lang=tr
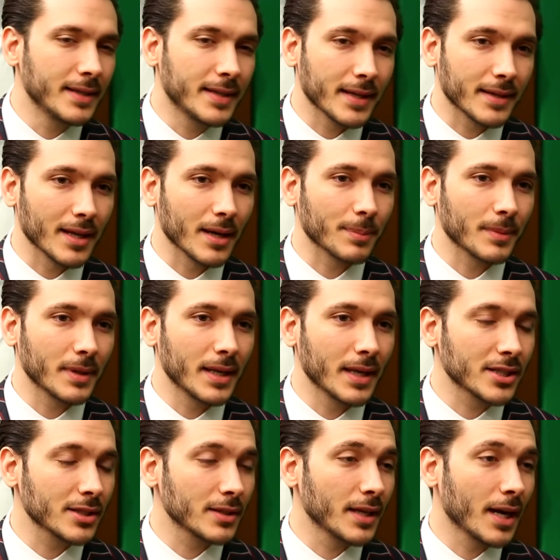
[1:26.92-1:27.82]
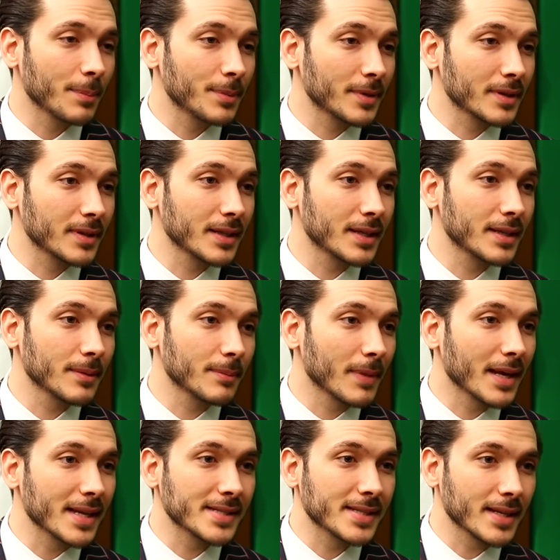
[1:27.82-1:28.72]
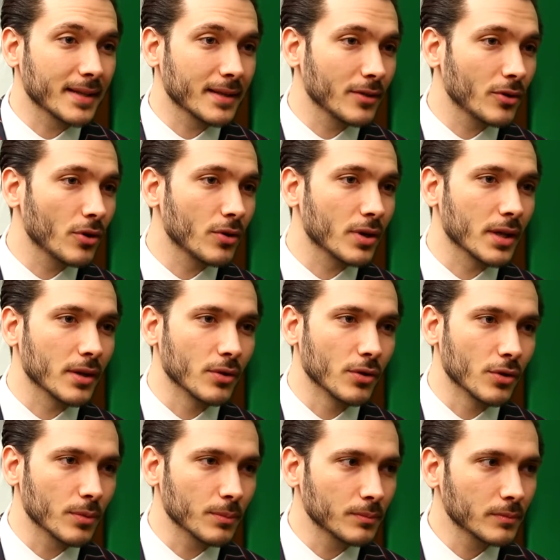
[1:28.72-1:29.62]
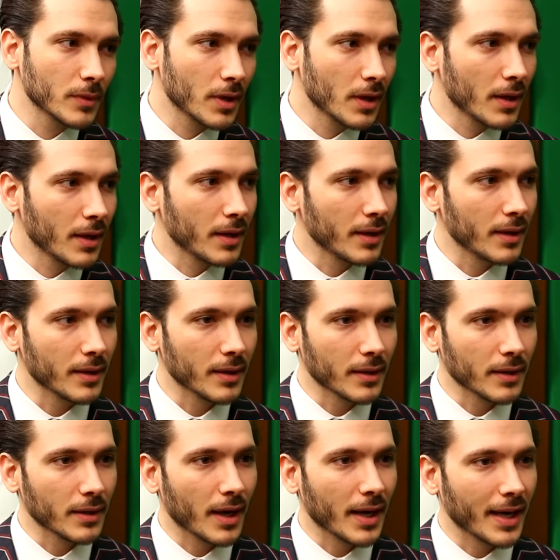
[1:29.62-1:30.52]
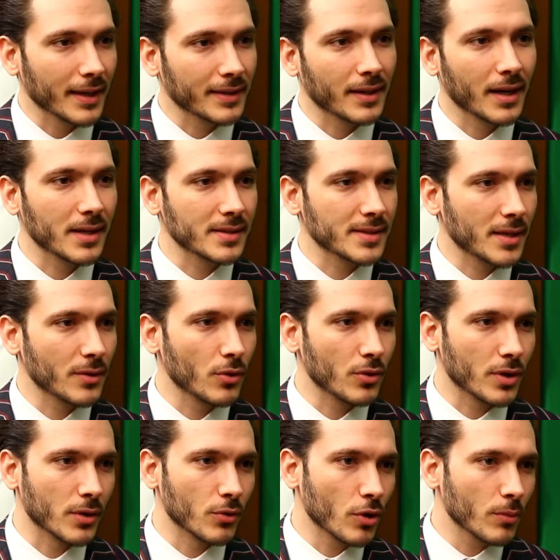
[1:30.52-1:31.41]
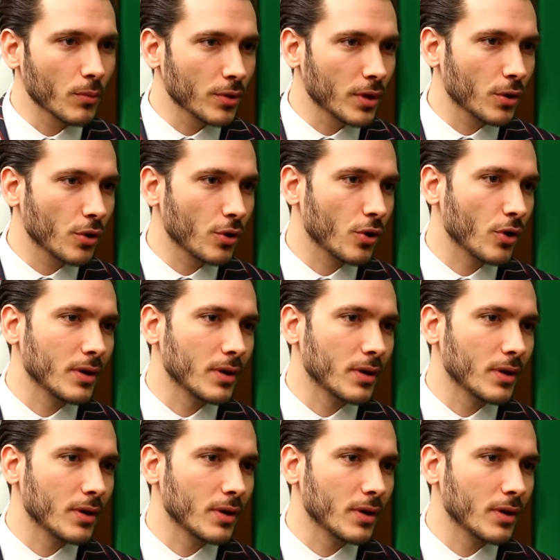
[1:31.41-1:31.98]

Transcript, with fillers: ilk etapta. Yaptıkları meslekleri öğreniyorum, hayat tarzlarını öğreniyorum, ona göre